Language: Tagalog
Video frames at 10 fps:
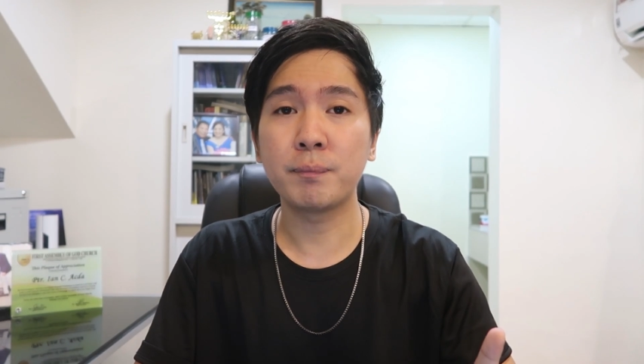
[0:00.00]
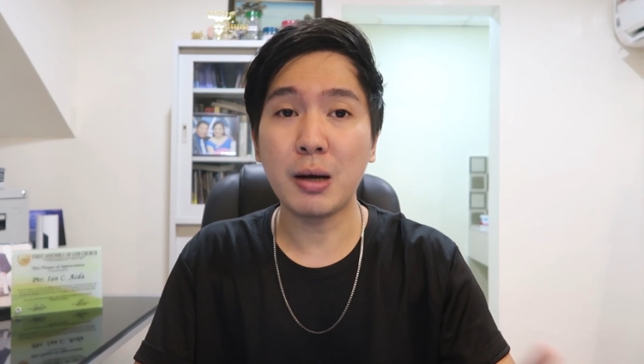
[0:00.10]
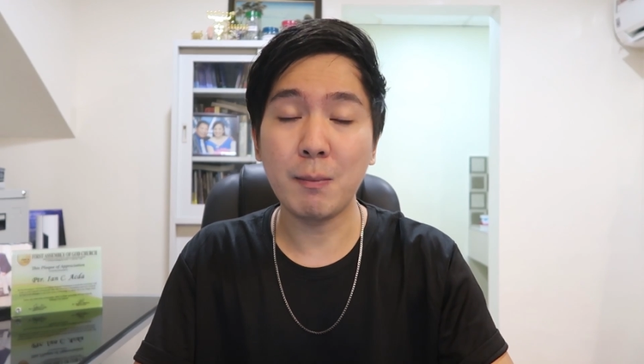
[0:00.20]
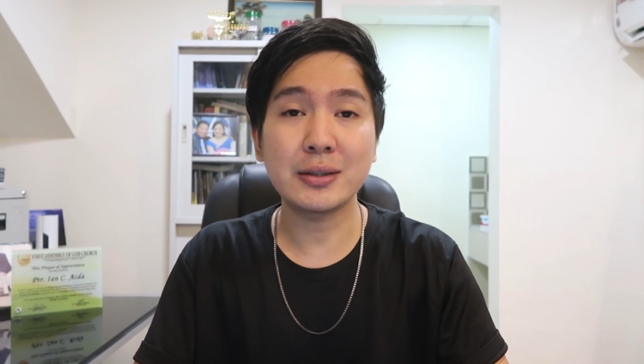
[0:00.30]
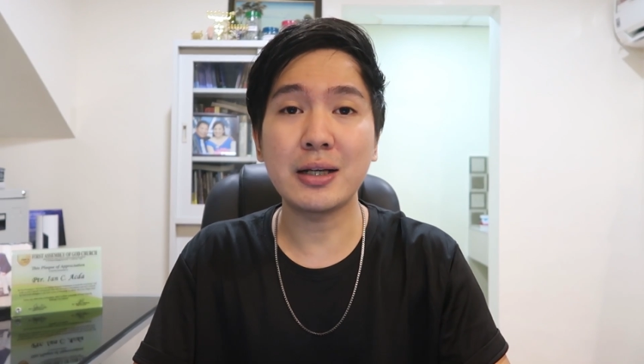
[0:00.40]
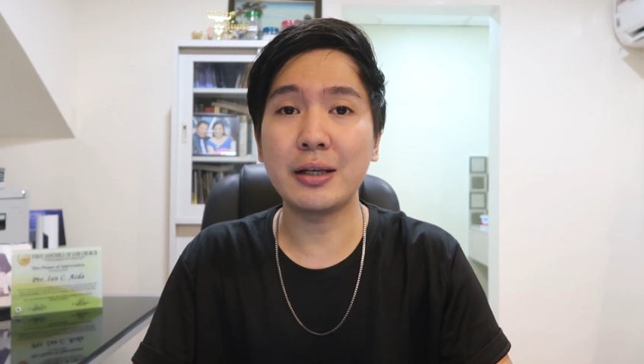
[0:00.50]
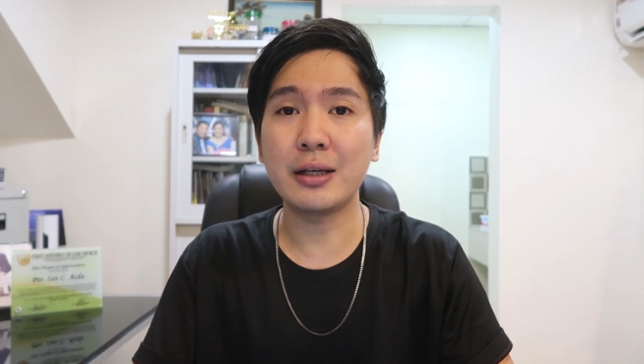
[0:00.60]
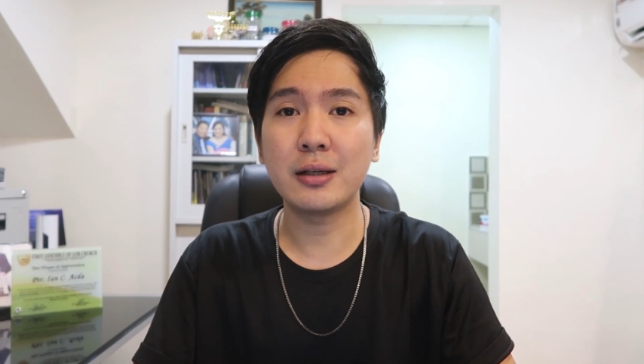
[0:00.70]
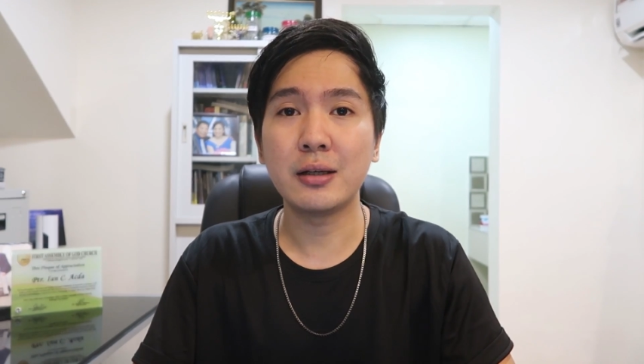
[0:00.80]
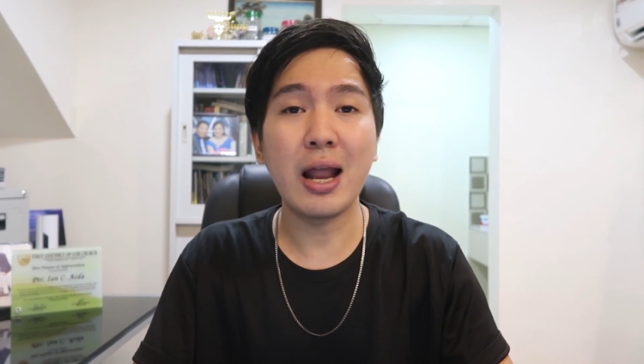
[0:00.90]
babagsakan
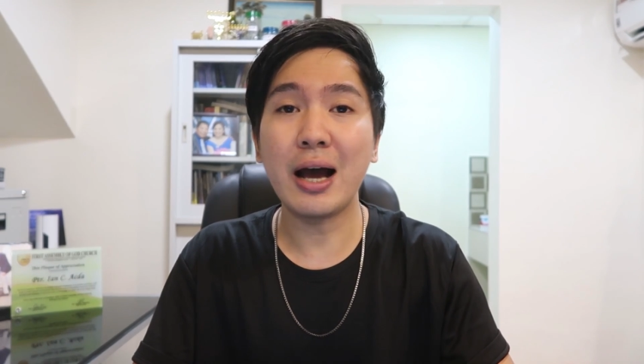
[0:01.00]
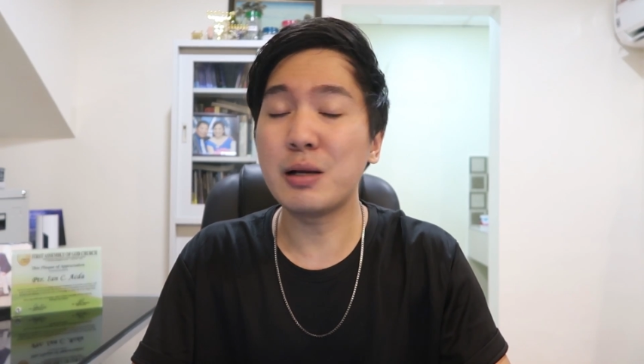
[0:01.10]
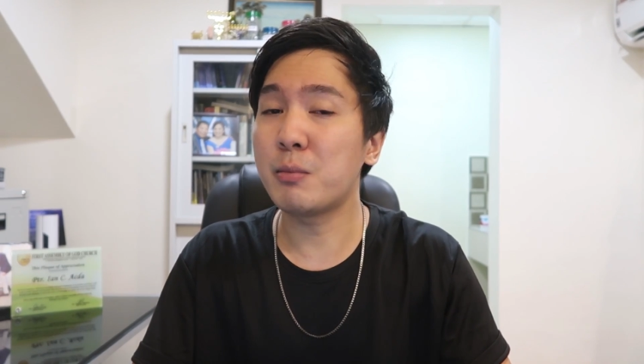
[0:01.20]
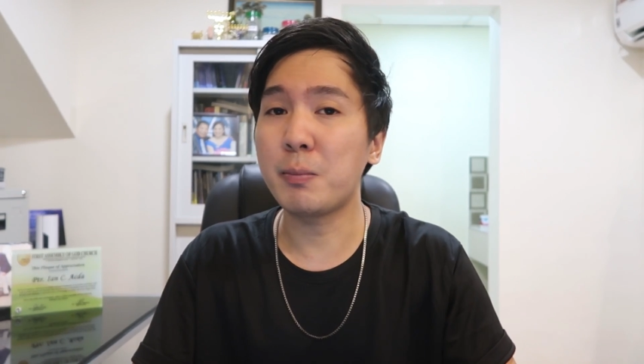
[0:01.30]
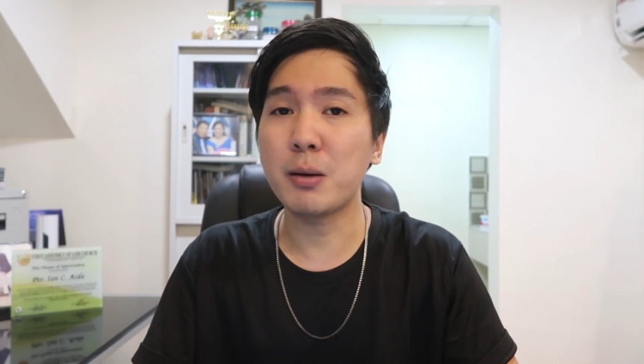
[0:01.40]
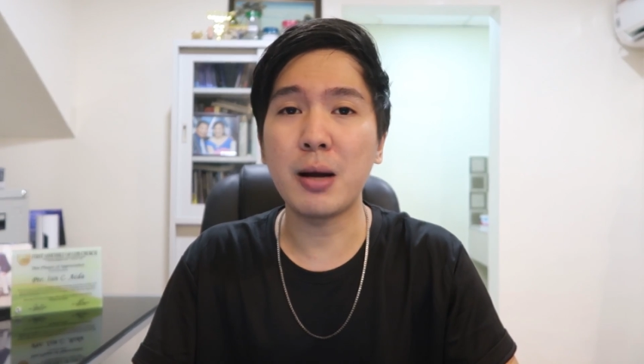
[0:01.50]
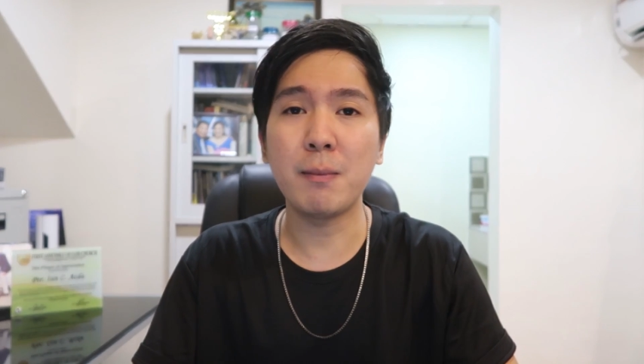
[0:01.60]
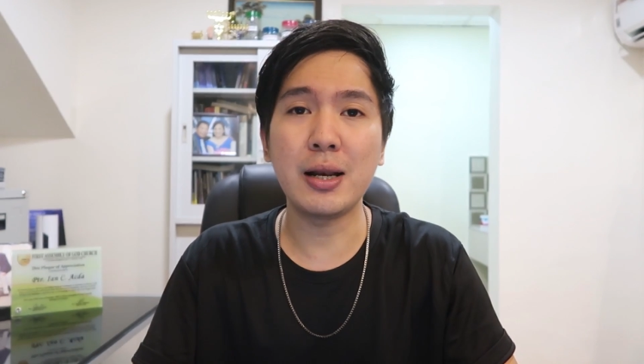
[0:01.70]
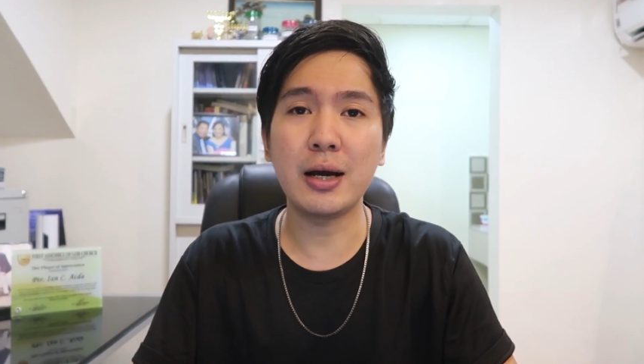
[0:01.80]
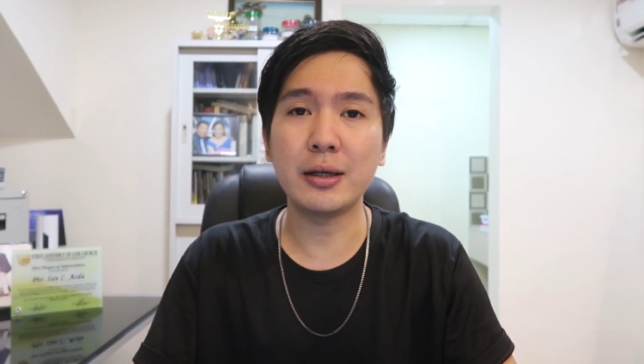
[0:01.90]
niya. Wala ka nang may
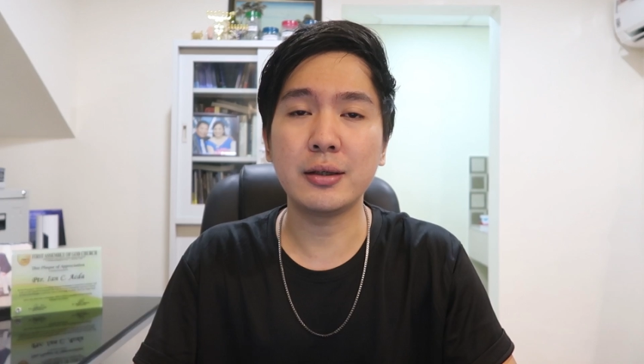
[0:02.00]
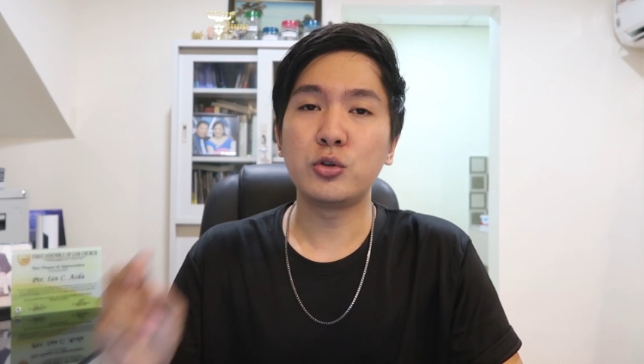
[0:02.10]
pagmamalaki.